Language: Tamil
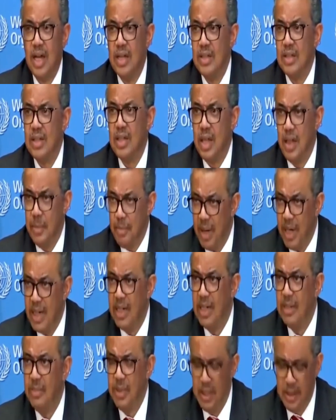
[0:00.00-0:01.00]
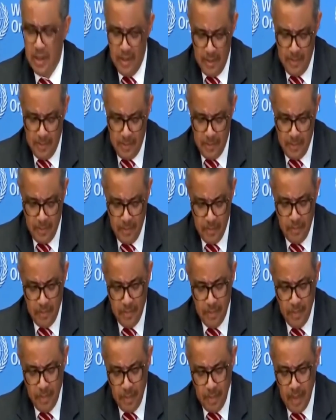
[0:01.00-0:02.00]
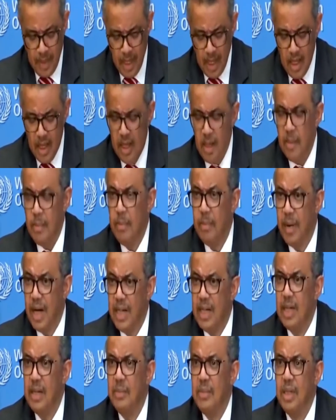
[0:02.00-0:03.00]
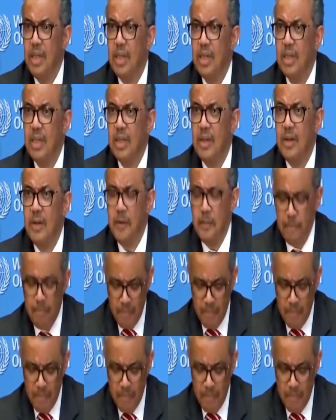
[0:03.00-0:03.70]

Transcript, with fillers: இரண்டாயிரத்தி இருபது மார்ச் மாதம் பதினான்காம் தேதி